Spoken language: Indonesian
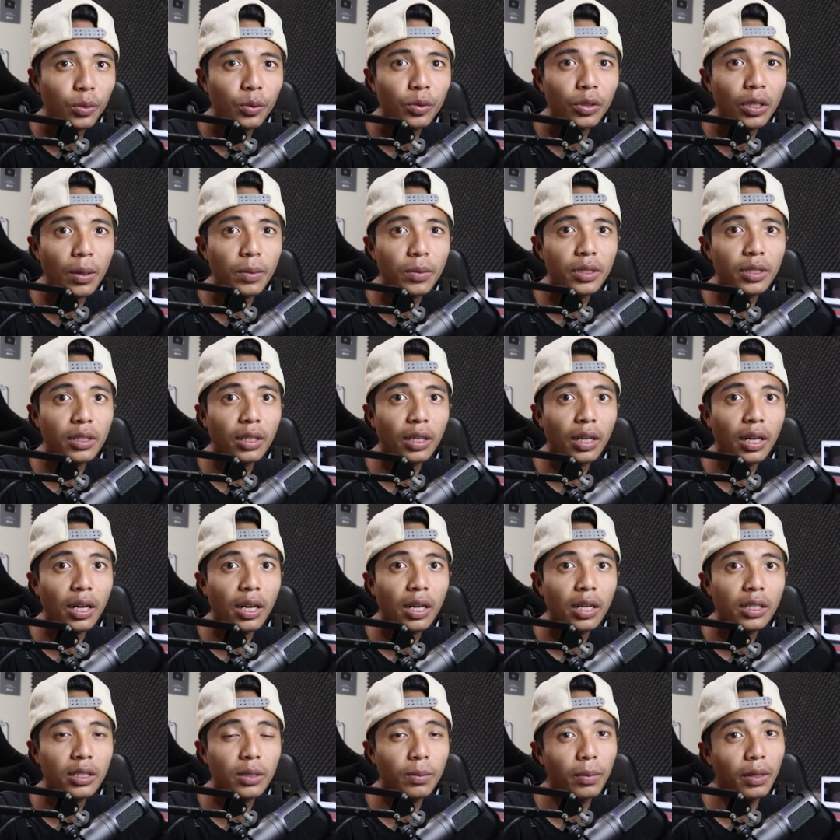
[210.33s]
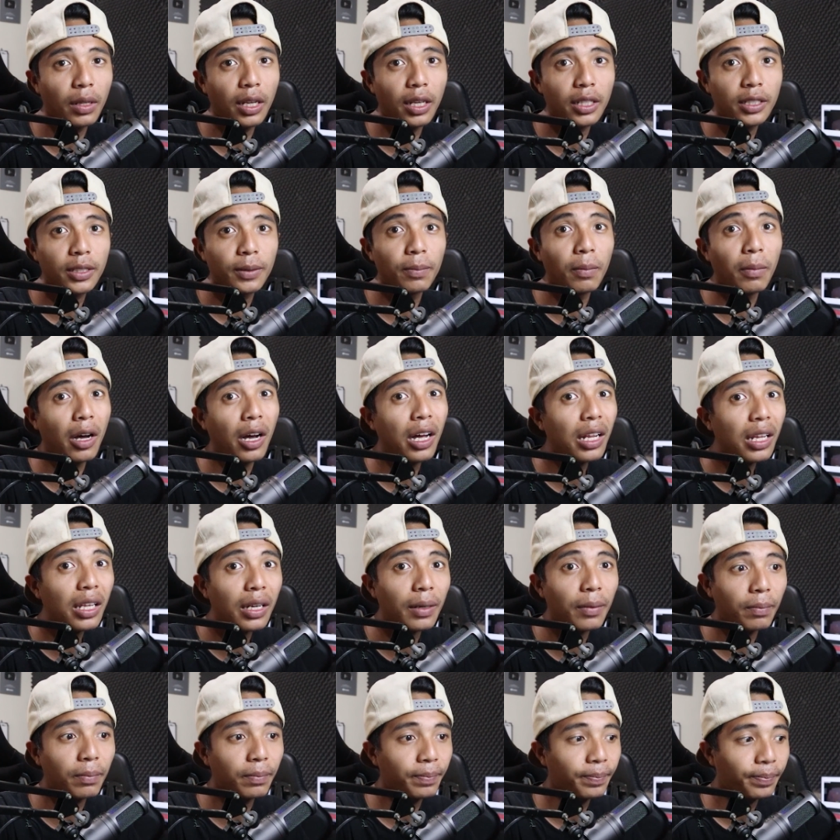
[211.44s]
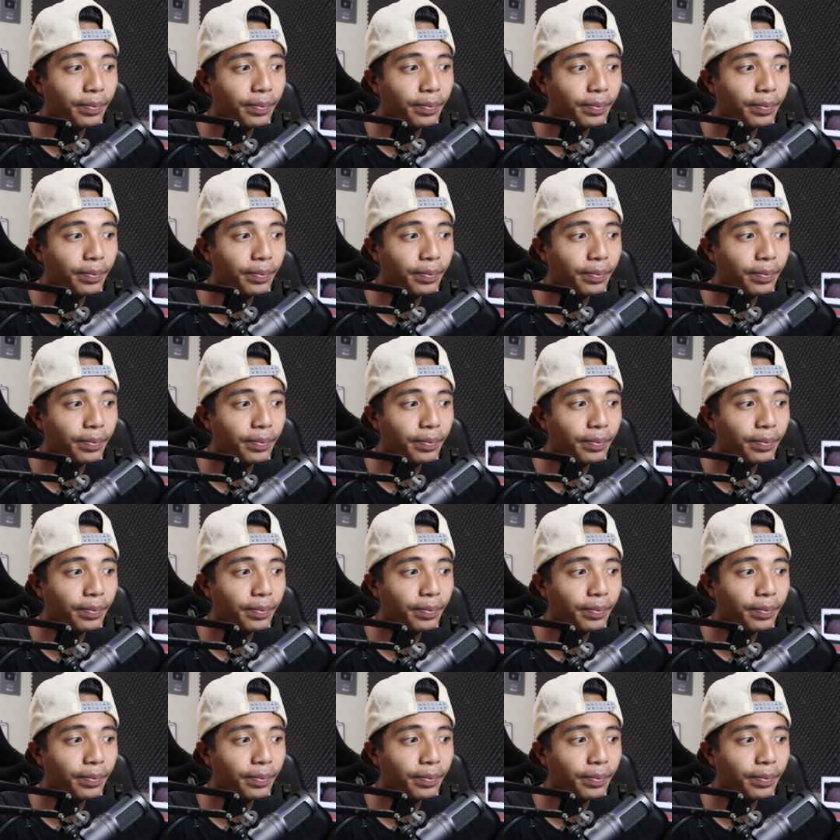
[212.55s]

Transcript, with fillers: Tuh jam setengah sebelas malam